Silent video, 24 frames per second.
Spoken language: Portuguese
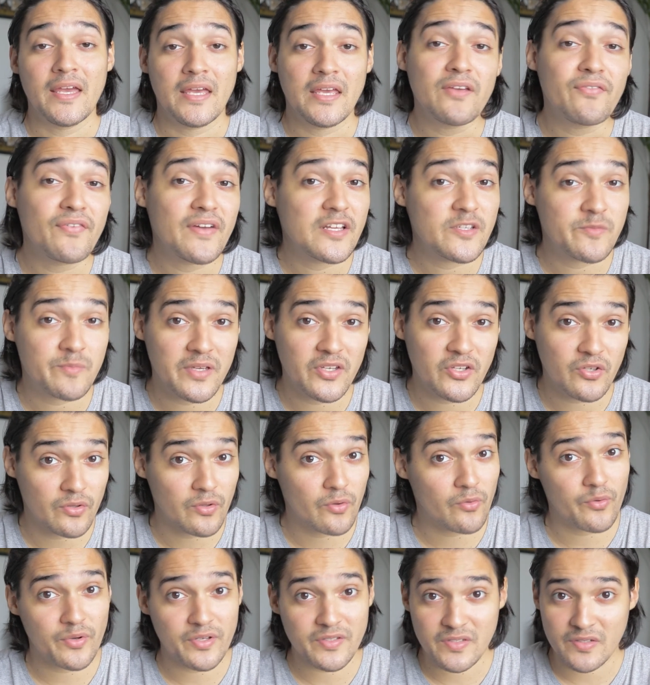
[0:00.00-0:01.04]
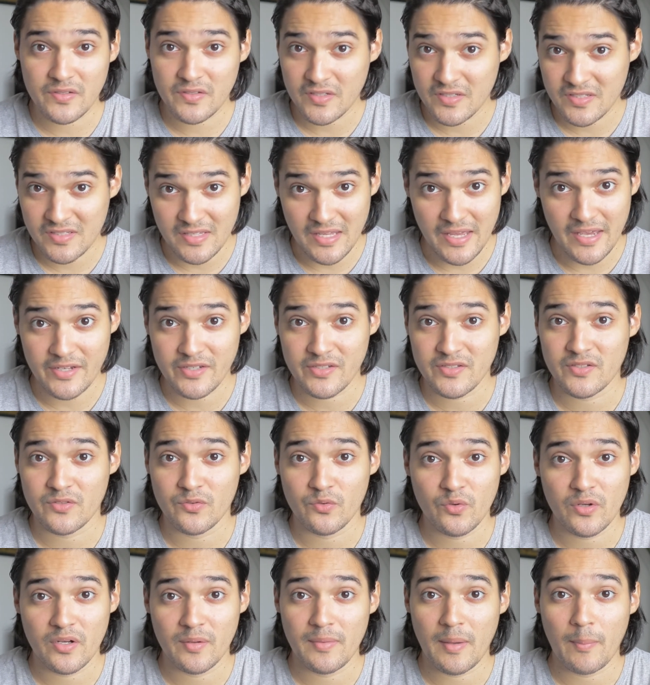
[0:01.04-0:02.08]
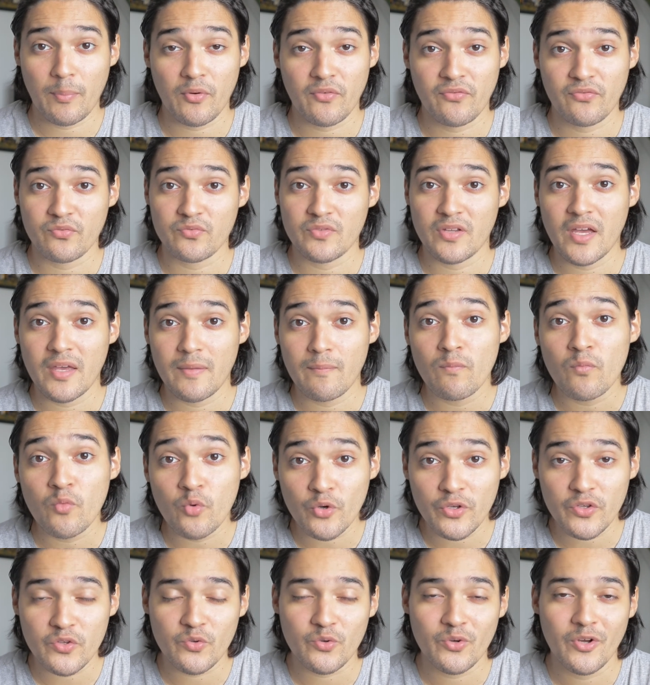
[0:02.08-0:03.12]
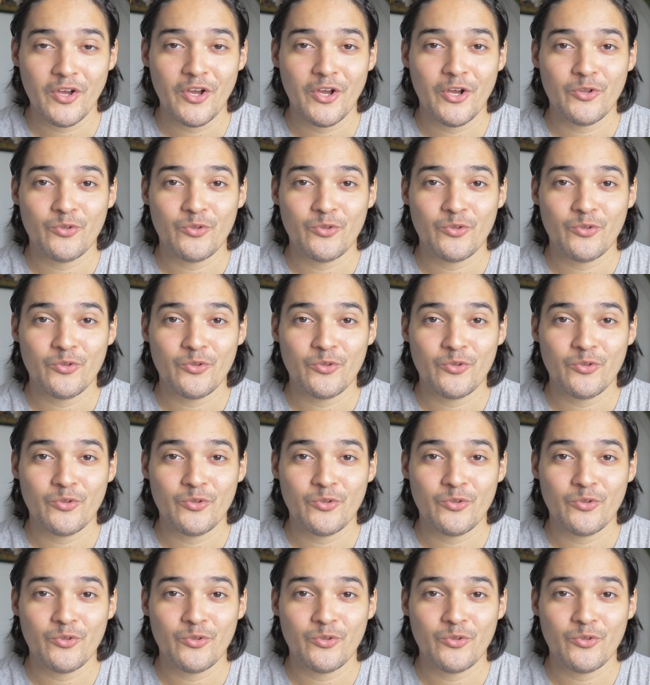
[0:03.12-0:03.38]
Infelizmente eu não conheço esses testes, eu nunca me aprofundei muito